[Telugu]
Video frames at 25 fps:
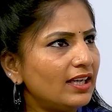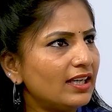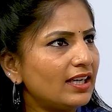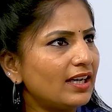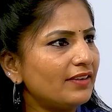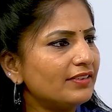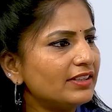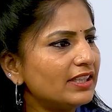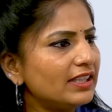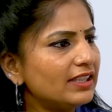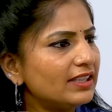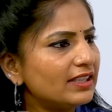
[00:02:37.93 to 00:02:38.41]

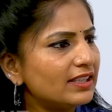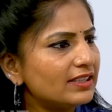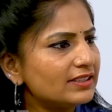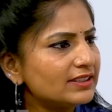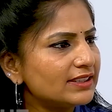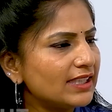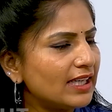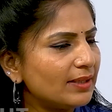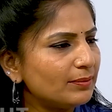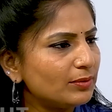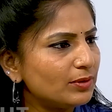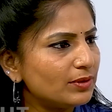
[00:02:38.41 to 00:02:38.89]
కవిత లిక్కర్
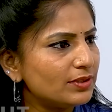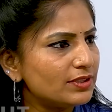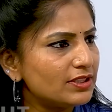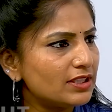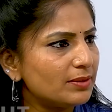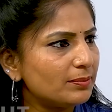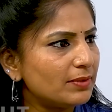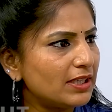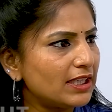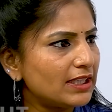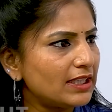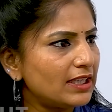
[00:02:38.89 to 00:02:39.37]
స్కామ్
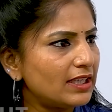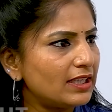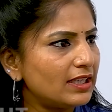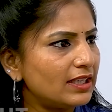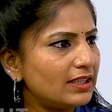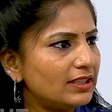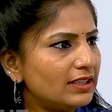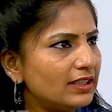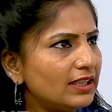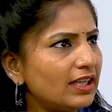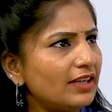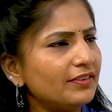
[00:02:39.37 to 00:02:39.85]
గురించే
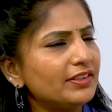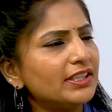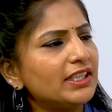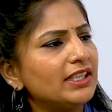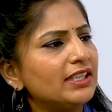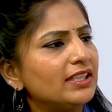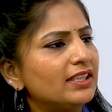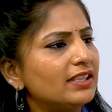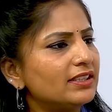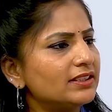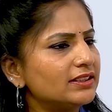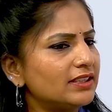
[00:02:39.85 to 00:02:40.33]
మాట్లాడాలి కవిత
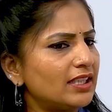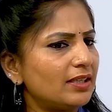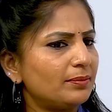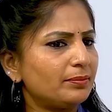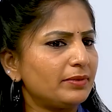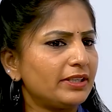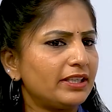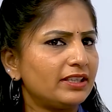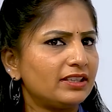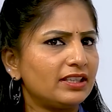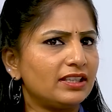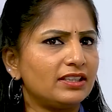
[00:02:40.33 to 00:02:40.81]
లిక్కర్
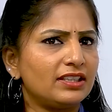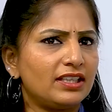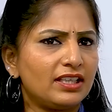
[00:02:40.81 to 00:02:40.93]
స్కామ్కి వెళ్తే